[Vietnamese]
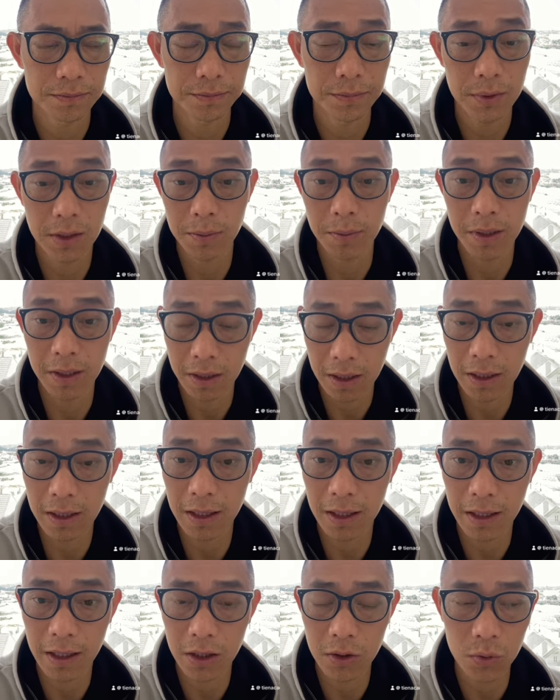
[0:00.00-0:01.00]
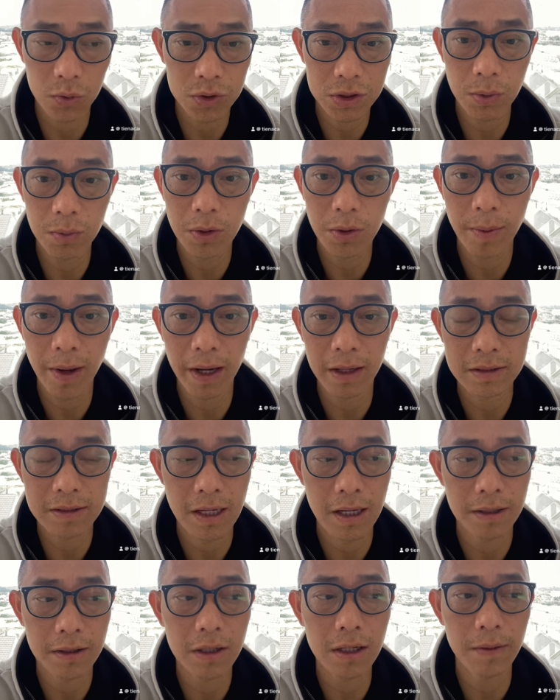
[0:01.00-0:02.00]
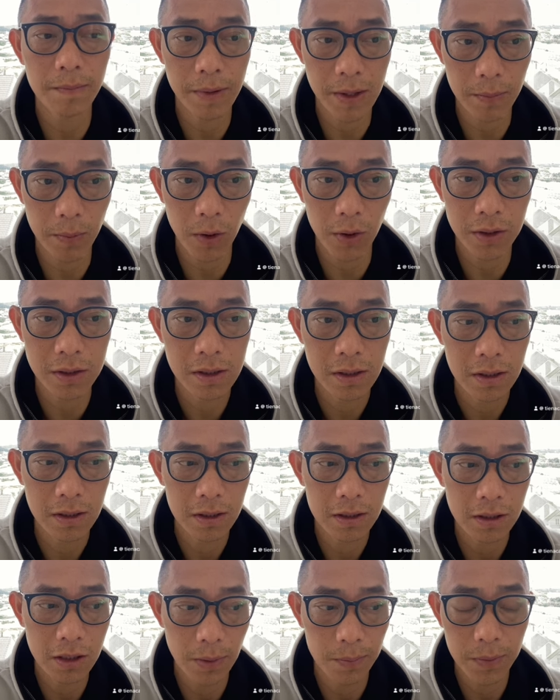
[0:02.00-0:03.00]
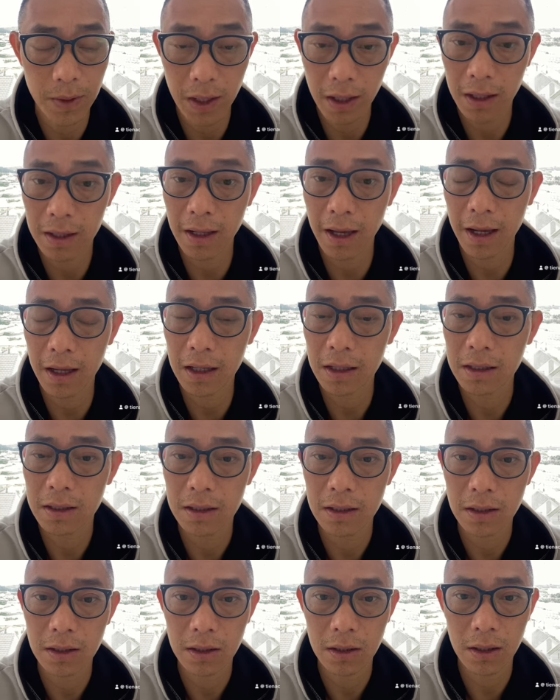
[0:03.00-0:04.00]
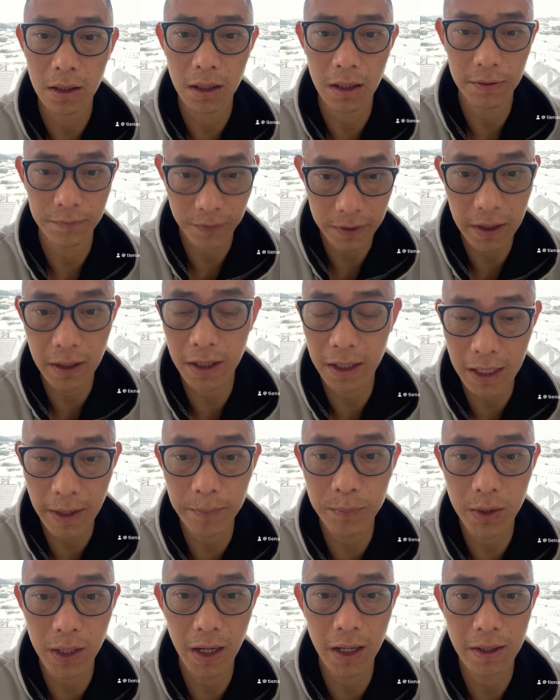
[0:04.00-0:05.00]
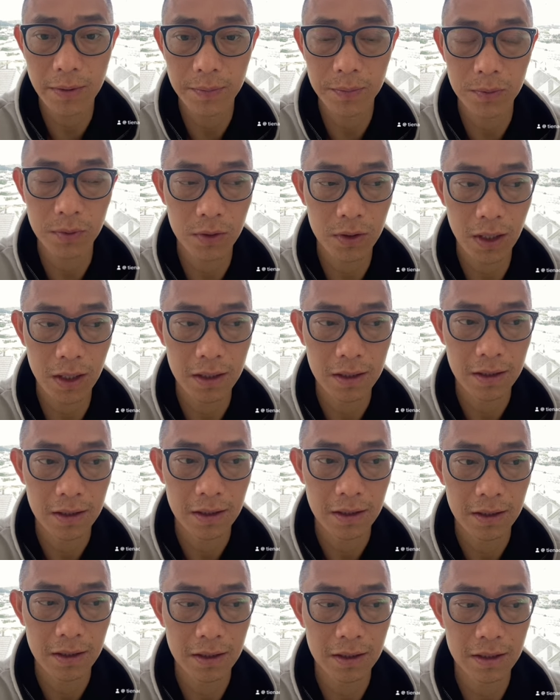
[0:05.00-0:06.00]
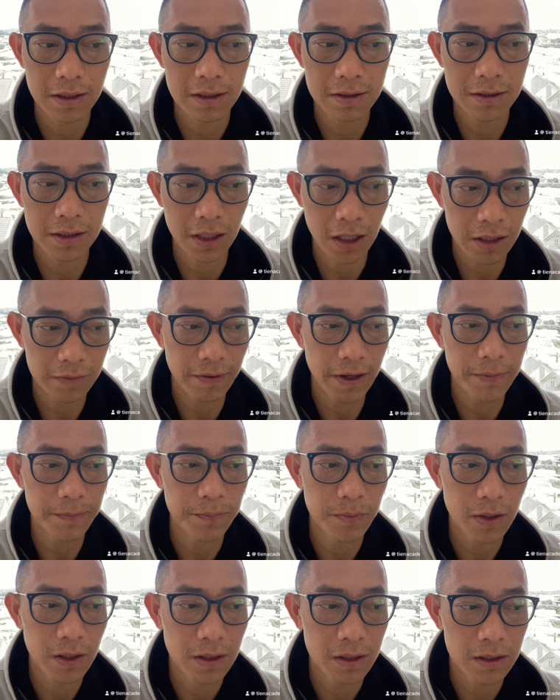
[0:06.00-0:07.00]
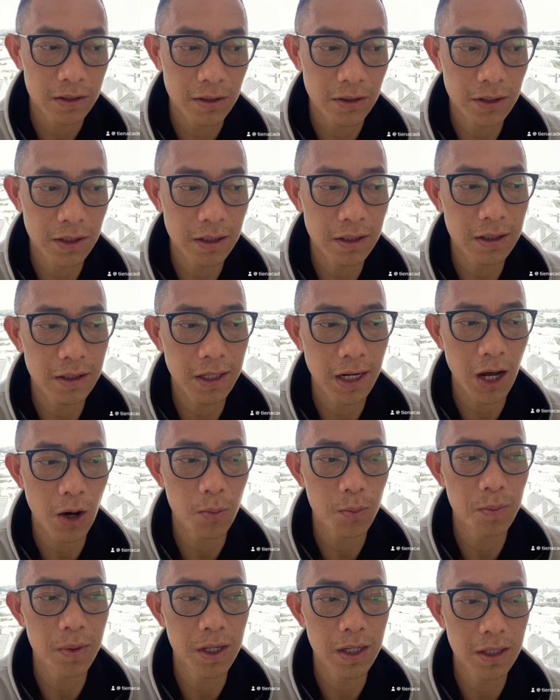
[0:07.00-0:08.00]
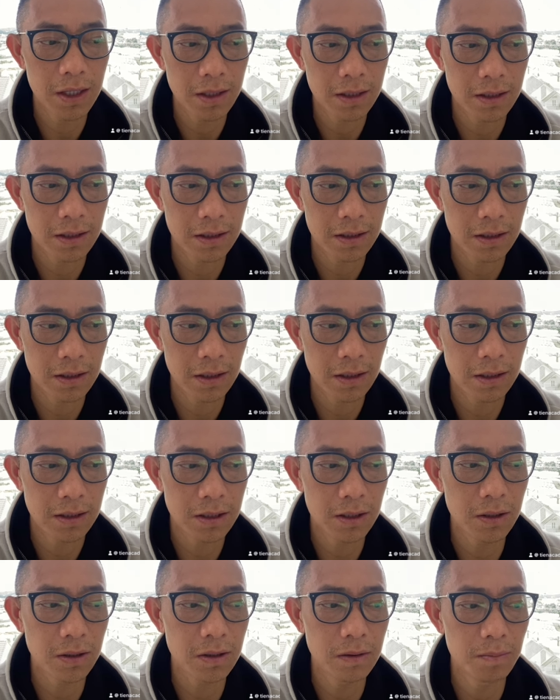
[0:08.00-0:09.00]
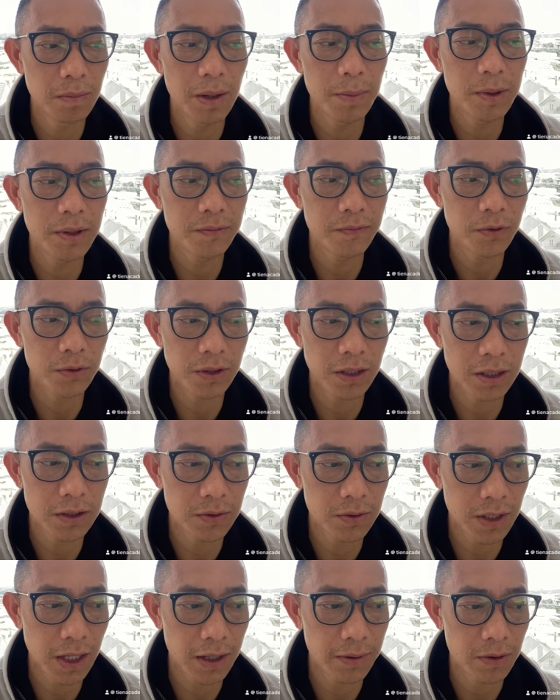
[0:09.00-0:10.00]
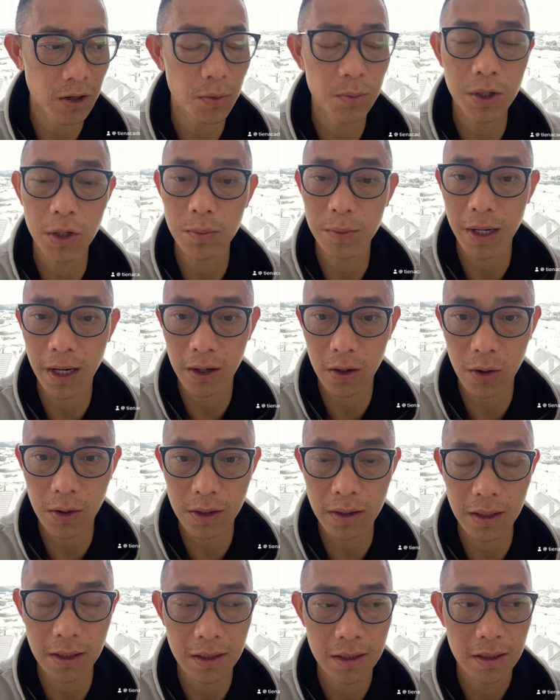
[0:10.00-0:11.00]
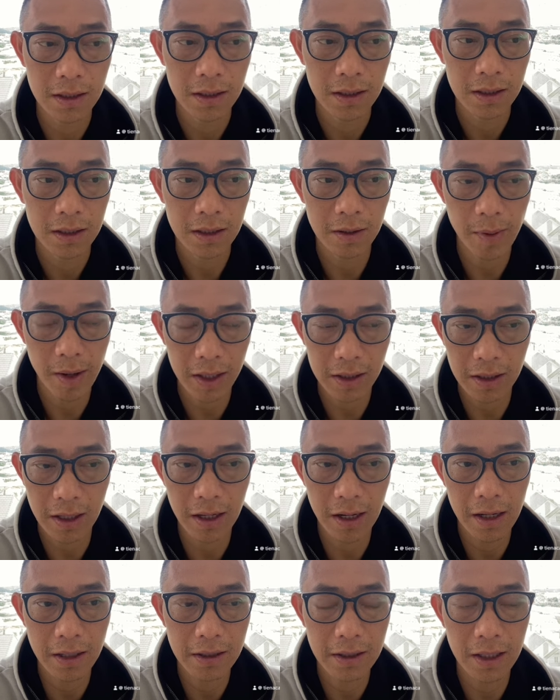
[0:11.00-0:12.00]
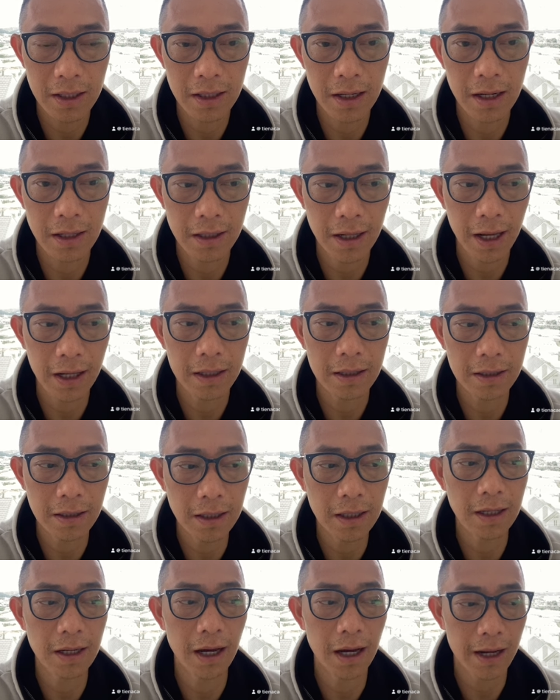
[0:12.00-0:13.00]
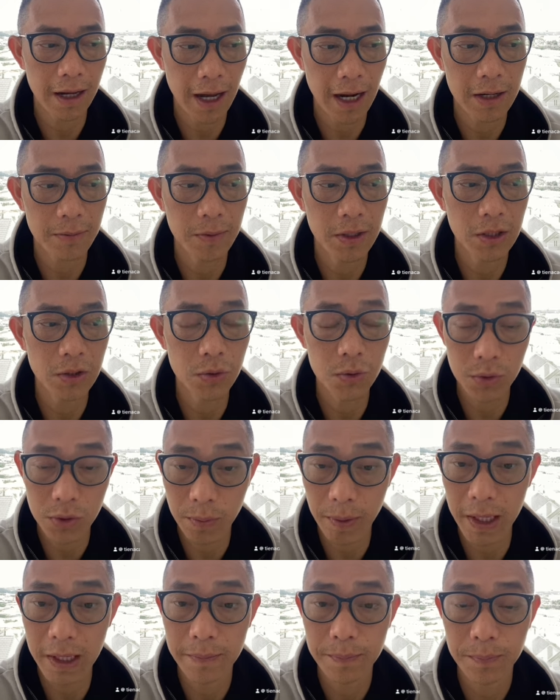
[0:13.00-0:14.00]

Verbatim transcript: thì mình nghĩ là cái cuộc sống của bạn sẽ rất là mệt mỏi trong những cái tháng uh, và những cái năm tới đây, ok. Uh, thì nó là vậy. Cho những người nào mới chưa mới bước vô thị trường này không hiểu mình đang nói cái gì thì bạn có thể lên trên nền tảng Tiền Academy YouTube.